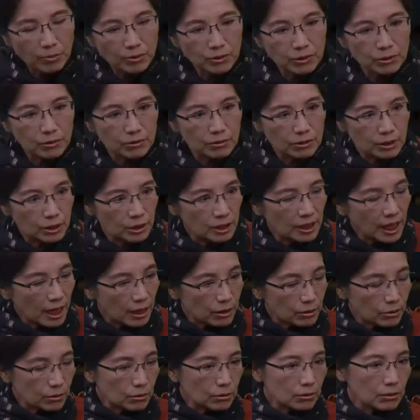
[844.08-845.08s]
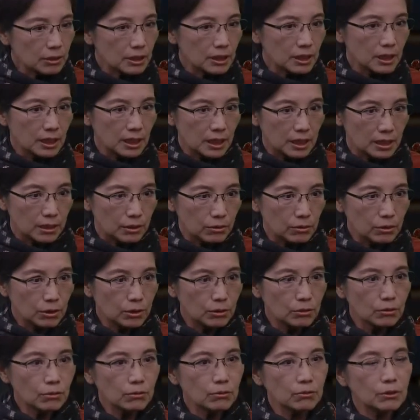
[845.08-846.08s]
方部主任，大都会的很
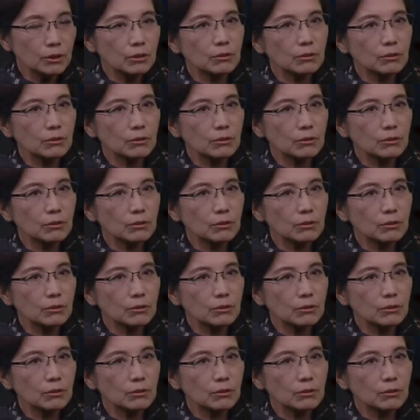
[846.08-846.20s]
多中